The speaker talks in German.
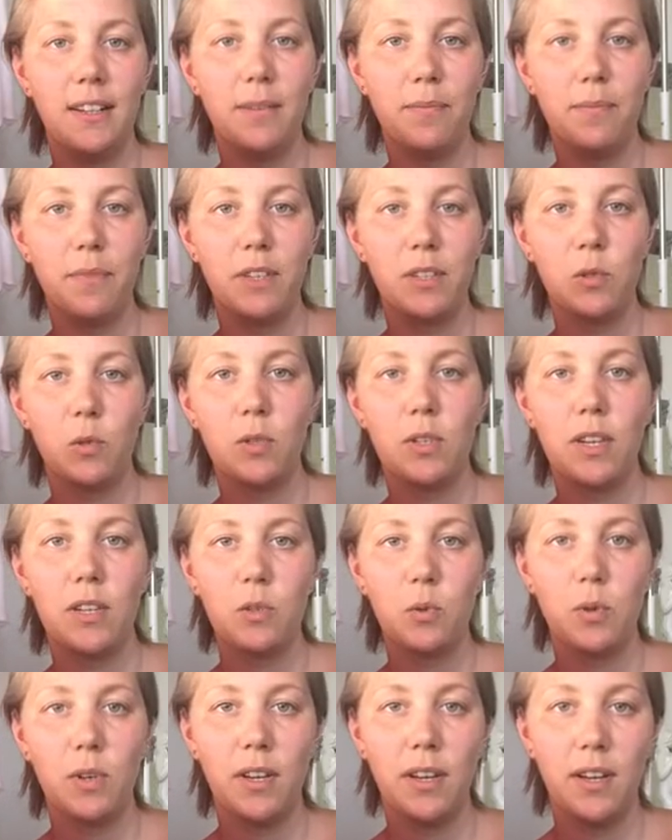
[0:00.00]
ähm, das unter
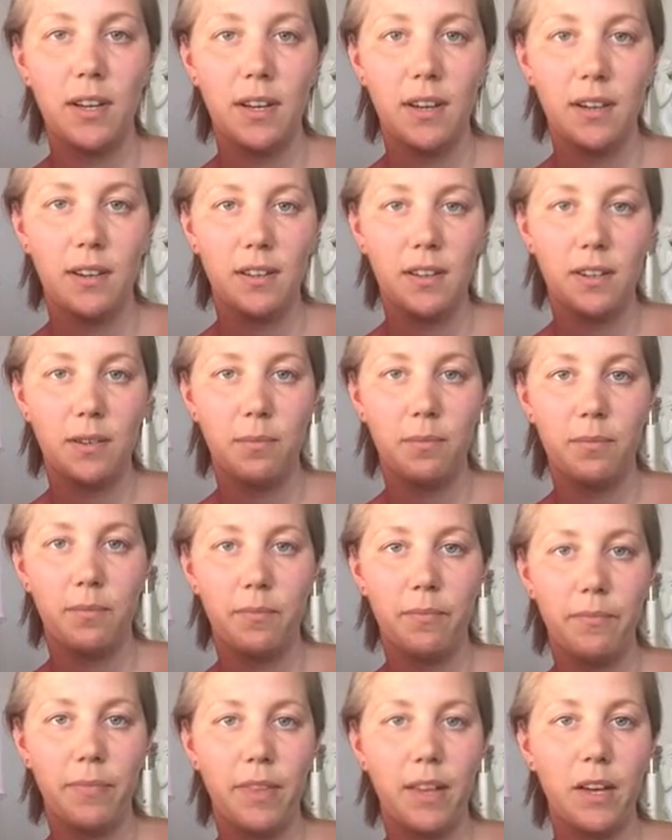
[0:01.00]
so einer
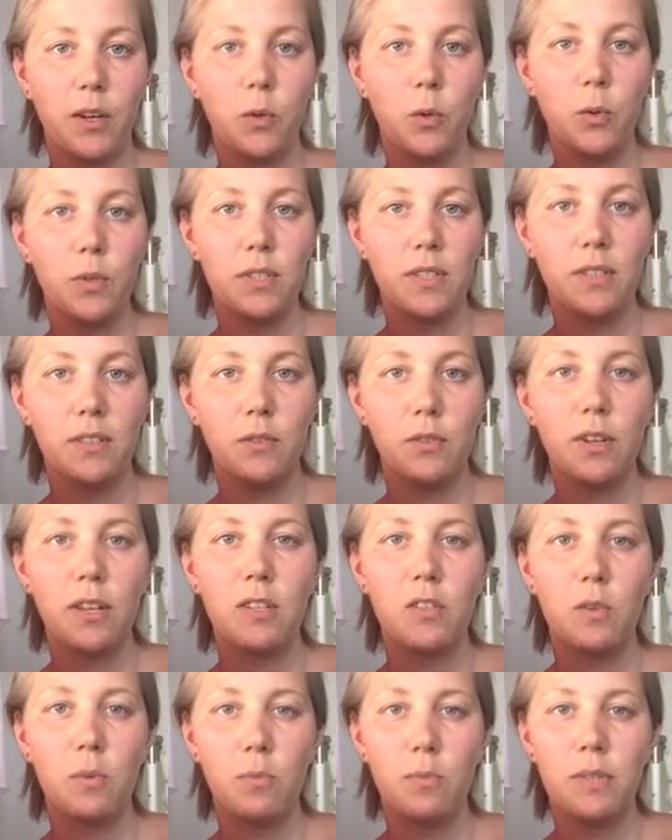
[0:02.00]
ähm, Narkose, unter
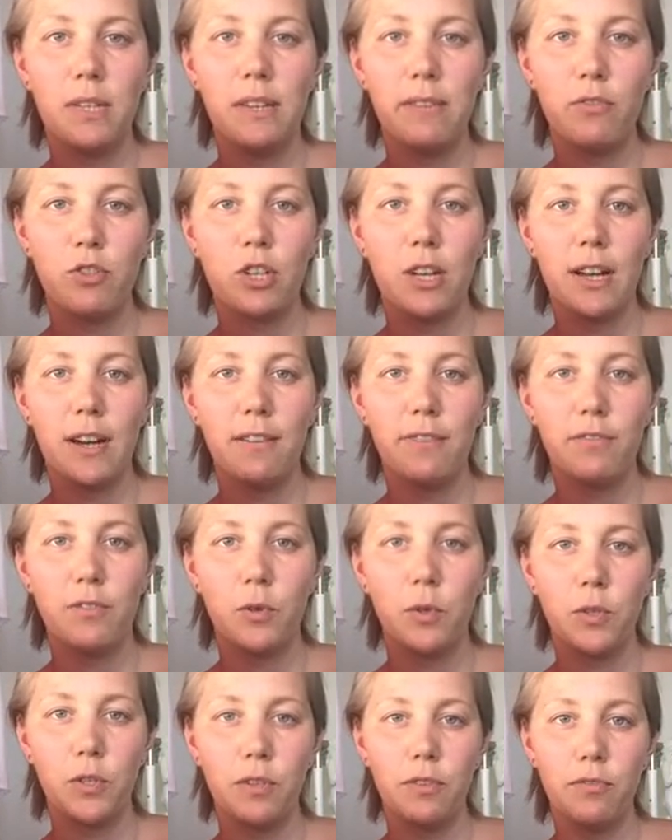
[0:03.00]
so einem Tiefschlaf
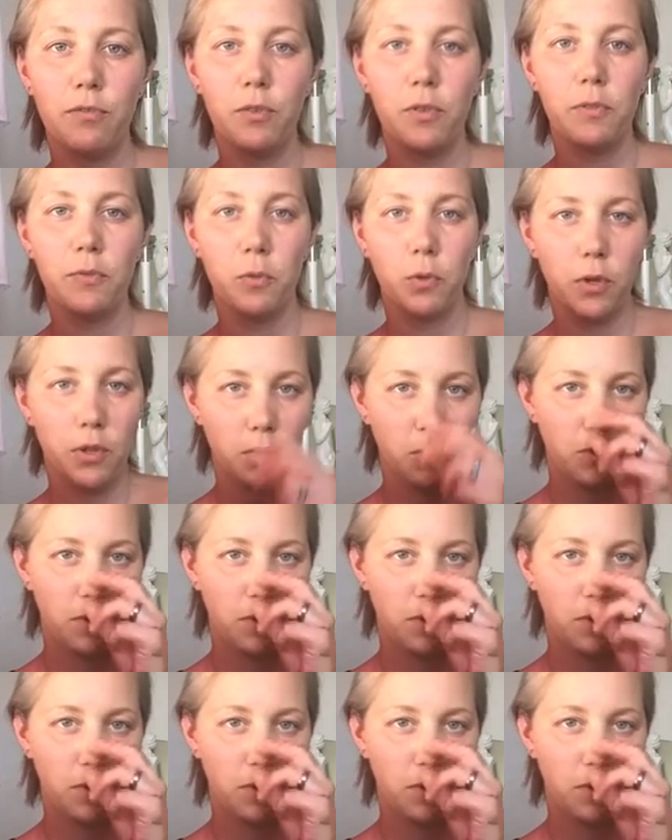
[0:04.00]
durchgeführt wurde.